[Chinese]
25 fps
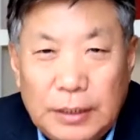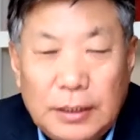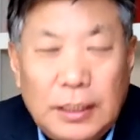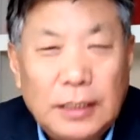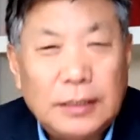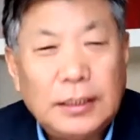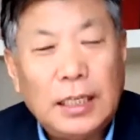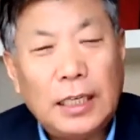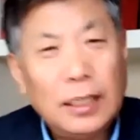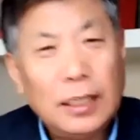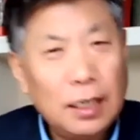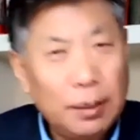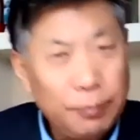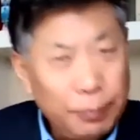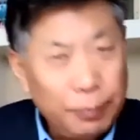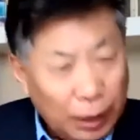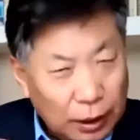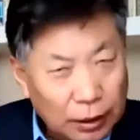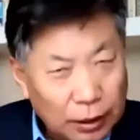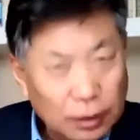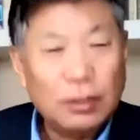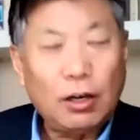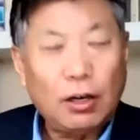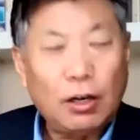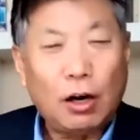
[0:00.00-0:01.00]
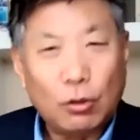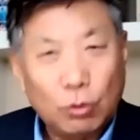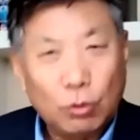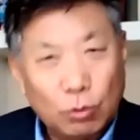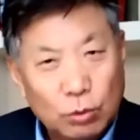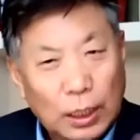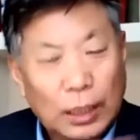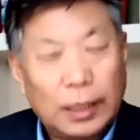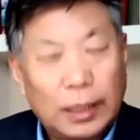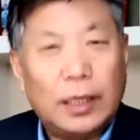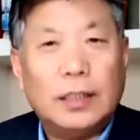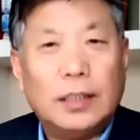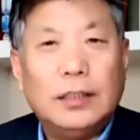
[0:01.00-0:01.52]
他参加革命很早，入
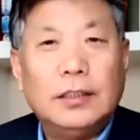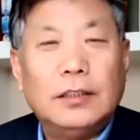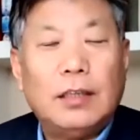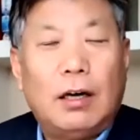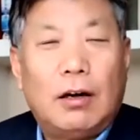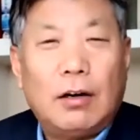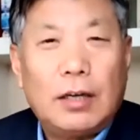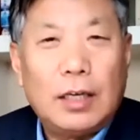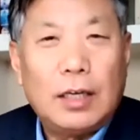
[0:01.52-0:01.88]
党也很早。